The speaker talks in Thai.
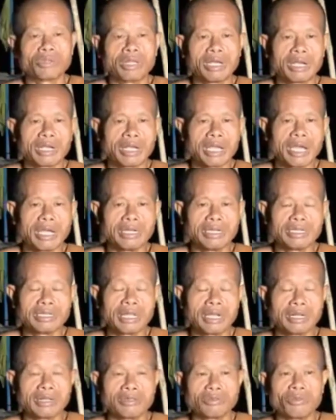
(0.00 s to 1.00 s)
สุขจากกา
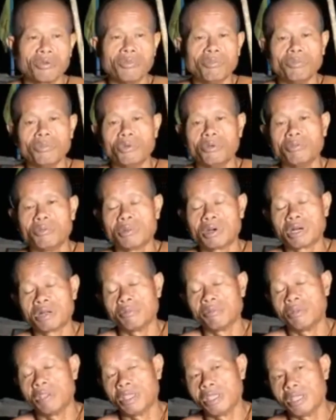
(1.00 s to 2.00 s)
รสั่งสมบุญ
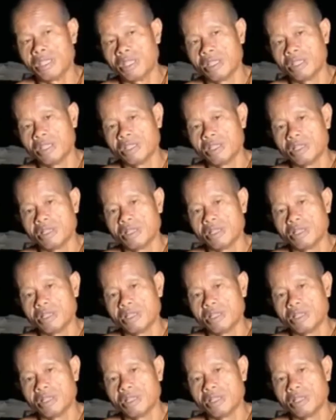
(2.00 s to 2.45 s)
บารมี